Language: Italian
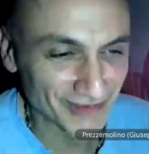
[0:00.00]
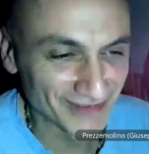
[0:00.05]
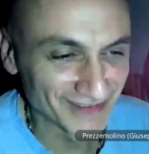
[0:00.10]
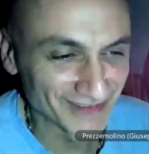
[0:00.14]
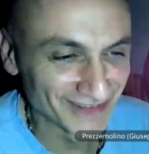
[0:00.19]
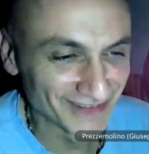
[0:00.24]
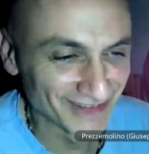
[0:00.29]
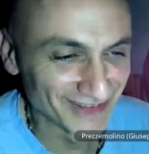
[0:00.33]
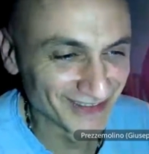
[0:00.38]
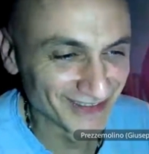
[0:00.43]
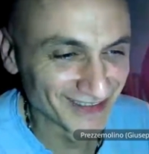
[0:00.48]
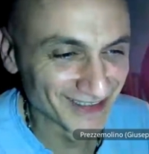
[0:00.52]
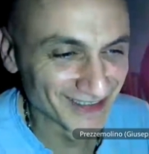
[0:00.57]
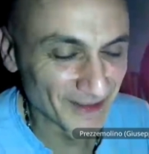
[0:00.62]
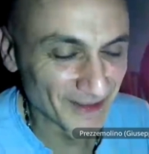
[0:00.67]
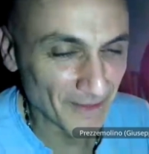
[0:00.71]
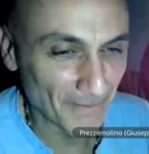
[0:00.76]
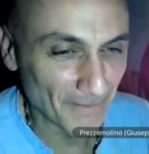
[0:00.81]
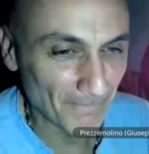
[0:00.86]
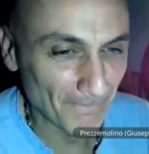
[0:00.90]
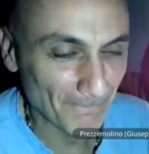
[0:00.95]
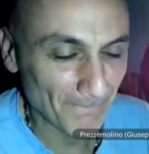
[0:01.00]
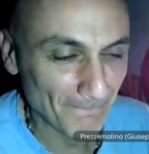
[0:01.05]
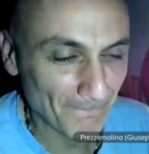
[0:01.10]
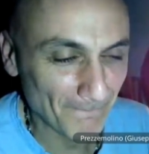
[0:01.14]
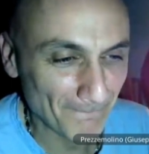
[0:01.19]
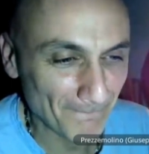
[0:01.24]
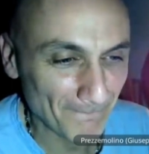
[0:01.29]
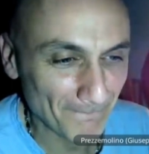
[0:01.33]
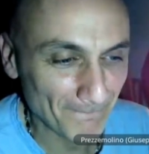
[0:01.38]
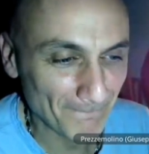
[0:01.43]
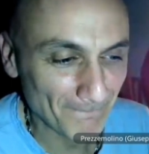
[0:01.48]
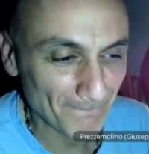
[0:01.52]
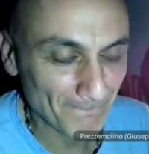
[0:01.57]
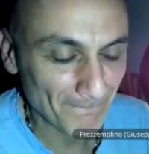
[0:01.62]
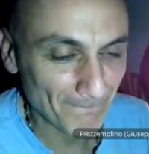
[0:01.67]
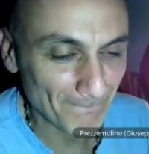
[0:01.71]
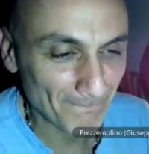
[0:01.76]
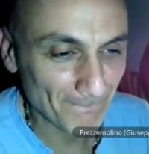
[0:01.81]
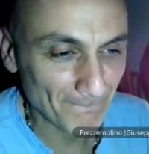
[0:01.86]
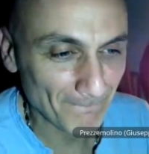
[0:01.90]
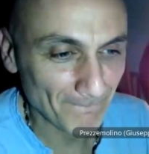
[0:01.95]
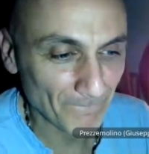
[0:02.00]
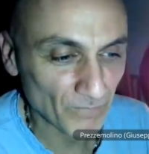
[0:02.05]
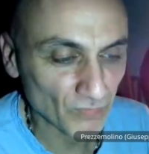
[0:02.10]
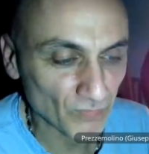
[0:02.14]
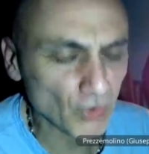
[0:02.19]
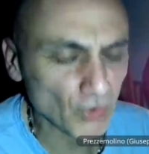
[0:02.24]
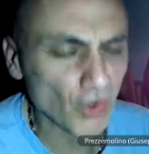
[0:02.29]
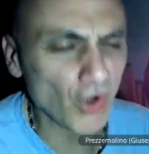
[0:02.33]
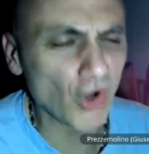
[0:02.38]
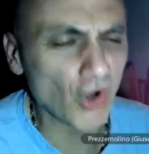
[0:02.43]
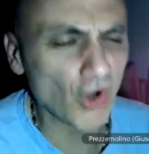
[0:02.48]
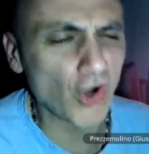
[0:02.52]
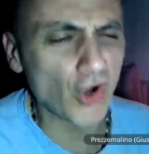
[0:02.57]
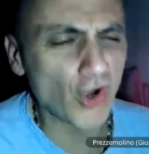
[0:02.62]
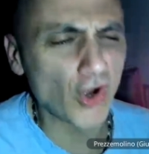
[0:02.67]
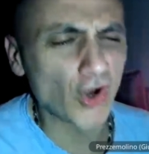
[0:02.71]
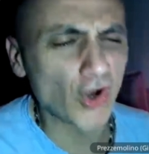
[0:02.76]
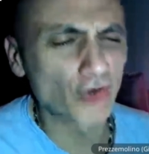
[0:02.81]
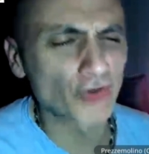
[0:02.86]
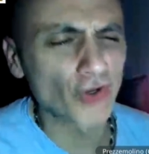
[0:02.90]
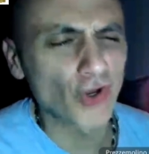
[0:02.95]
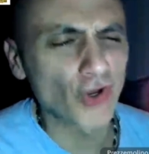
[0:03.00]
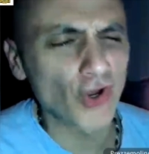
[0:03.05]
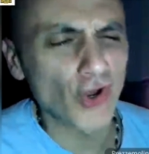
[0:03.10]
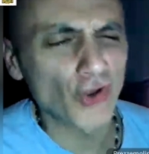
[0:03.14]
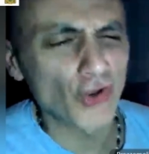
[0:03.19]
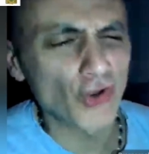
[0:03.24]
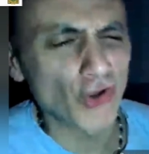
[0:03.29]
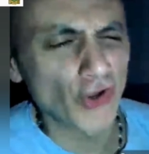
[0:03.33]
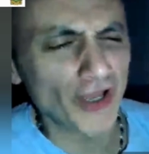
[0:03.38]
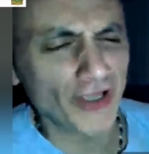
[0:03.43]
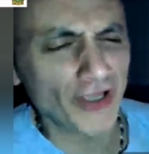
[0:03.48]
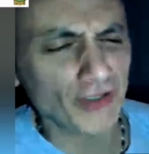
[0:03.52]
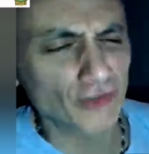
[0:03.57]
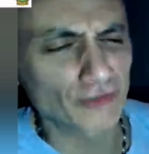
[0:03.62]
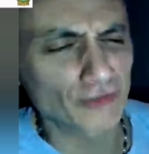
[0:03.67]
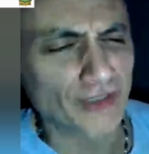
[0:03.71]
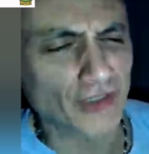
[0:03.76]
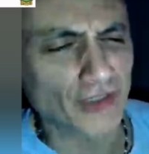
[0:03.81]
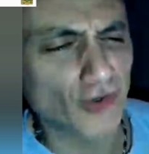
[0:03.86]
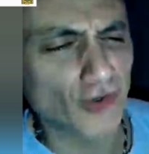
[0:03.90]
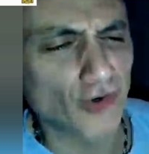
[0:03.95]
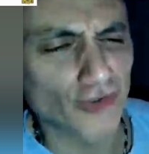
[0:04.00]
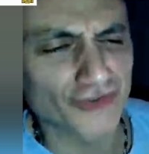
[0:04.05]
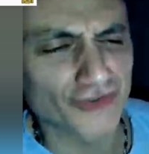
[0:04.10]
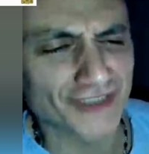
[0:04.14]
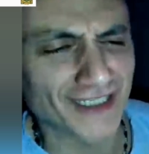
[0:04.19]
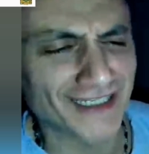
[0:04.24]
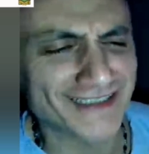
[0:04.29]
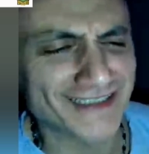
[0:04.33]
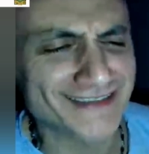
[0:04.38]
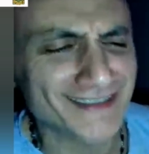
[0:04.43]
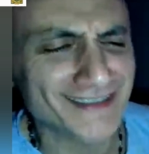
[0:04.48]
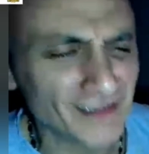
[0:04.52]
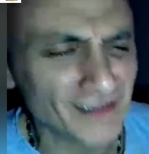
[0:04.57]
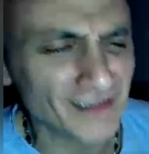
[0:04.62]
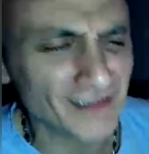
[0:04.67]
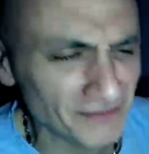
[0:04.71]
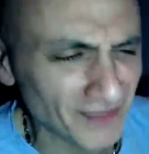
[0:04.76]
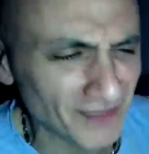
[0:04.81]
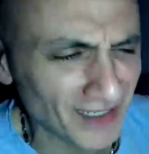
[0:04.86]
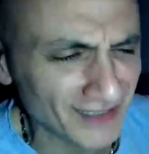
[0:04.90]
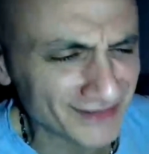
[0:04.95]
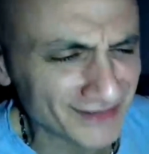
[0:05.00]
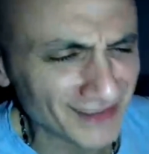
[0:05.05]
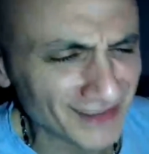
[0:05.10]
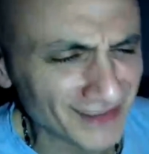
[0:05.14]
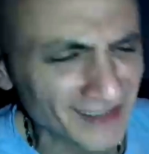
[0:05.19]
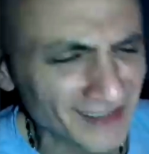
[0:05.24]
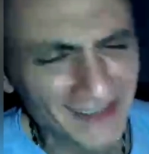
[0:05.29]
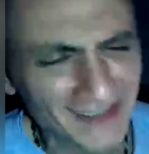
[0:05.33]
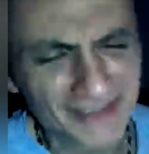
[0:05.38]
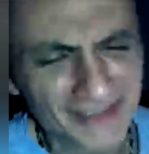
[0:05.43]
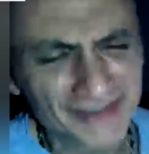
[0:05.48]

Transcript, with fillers: serie animata, quasi quasi magari mi guardo qualche No, no, no, ecco una cosa, la serie animata,